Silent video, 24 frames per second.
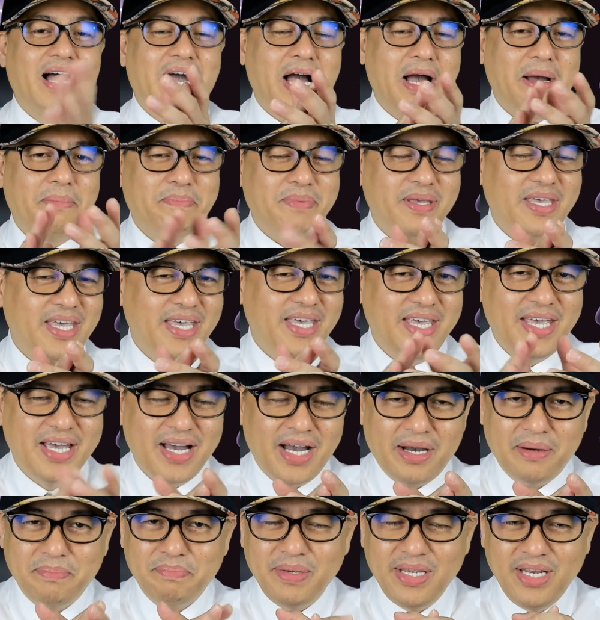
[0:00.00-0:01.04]
Happy,
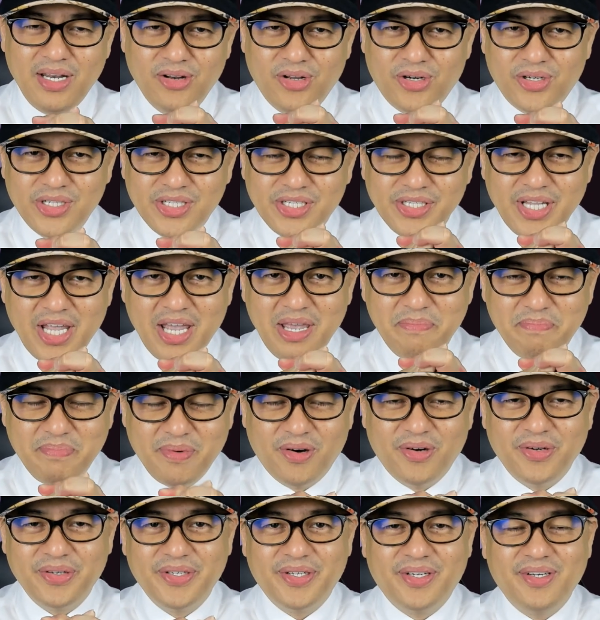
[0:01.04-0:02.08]
happy Lord's Day
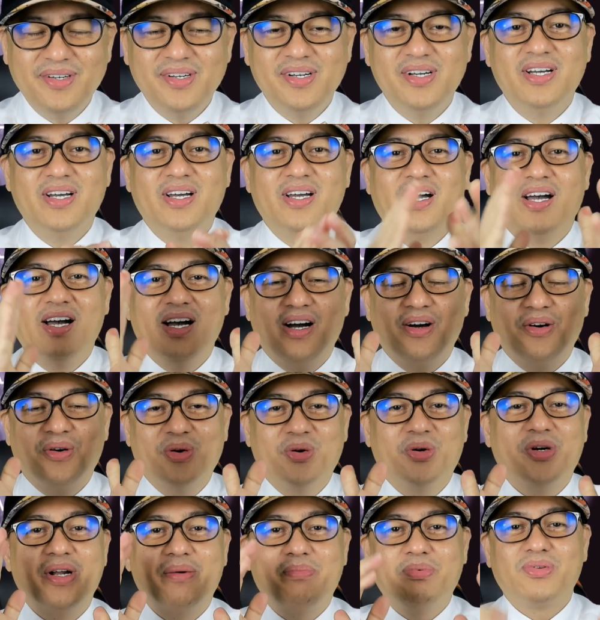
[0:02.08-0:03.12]
po, no?
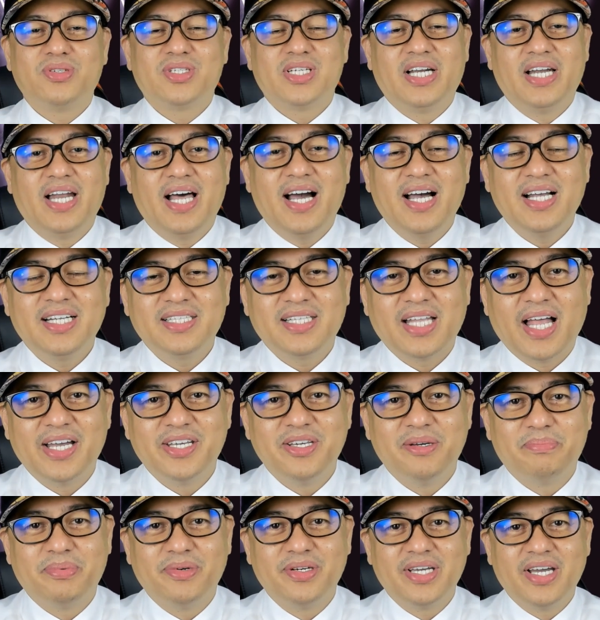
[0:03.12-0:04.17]
Una po sa lahat,
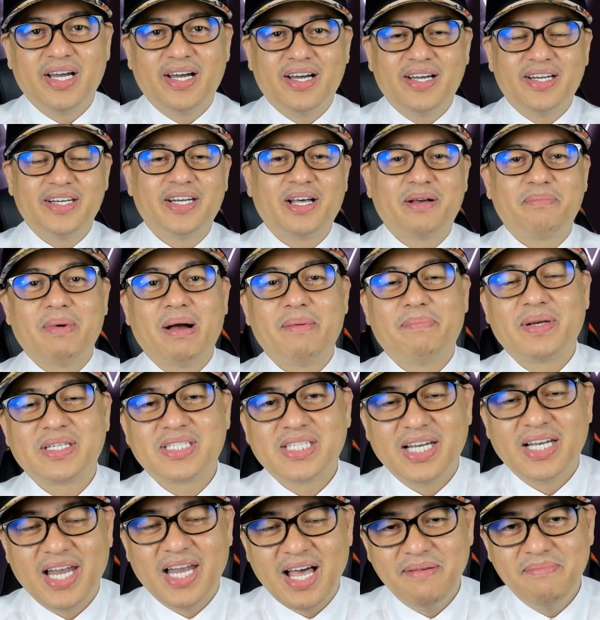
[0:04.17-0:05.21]
tayo po yan
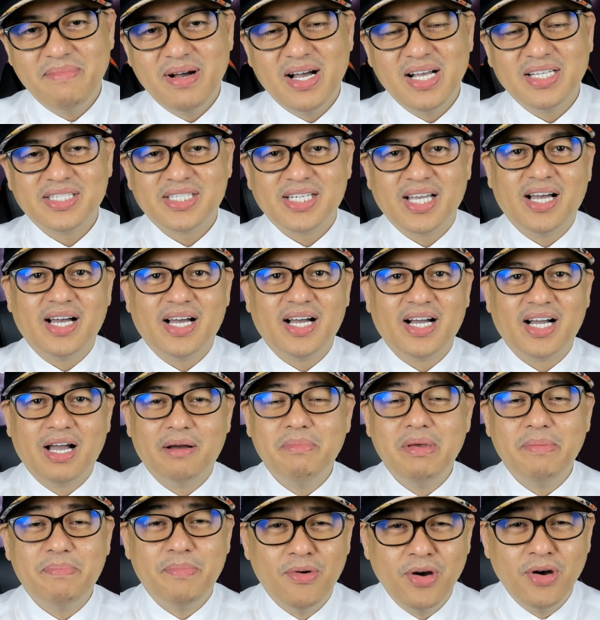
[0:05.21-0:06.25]
nagpapasalamat sa
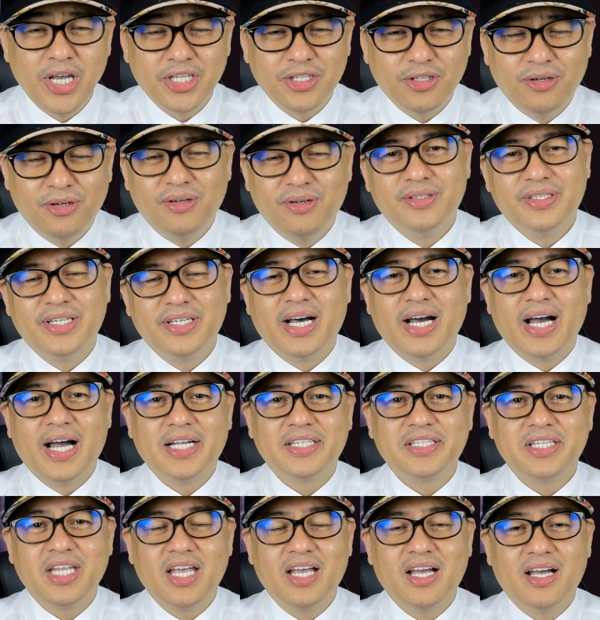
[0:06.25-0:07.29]
gabi ito, ang
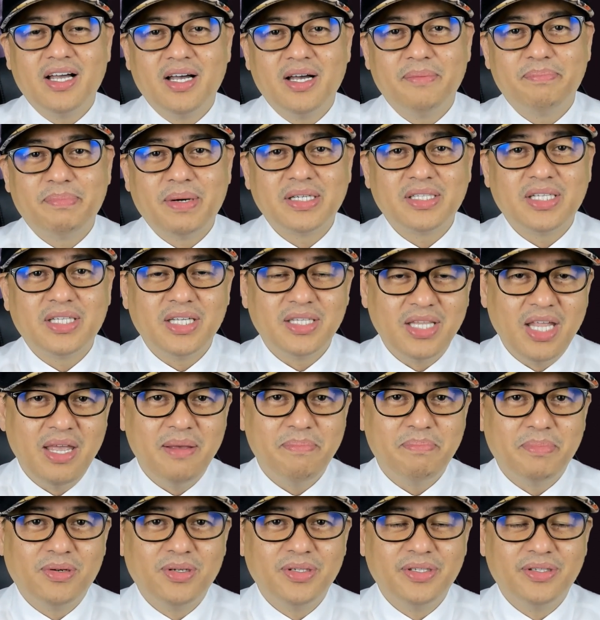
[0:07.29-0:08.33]
ating uh, ah,
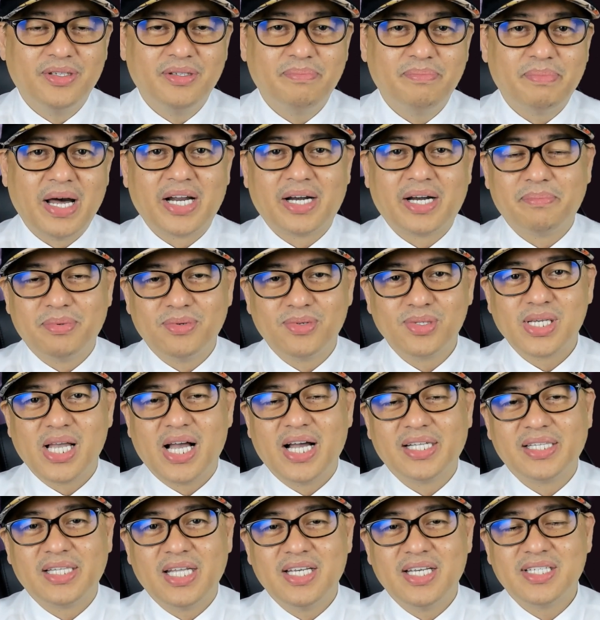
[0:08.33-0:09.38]
pagtitipon no, para po
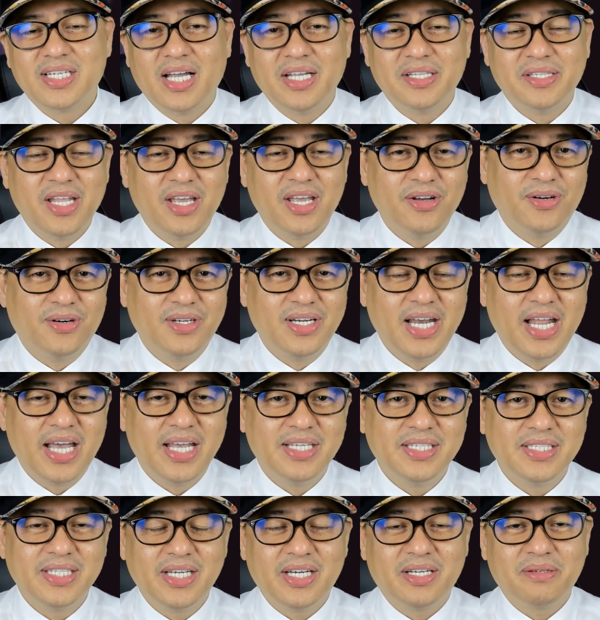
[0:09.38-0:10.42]
sa ating Sunday
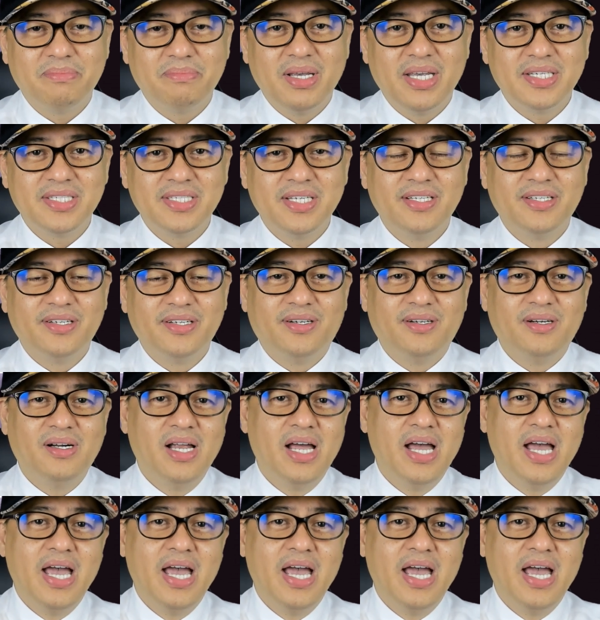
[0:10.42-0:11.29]
online service. No?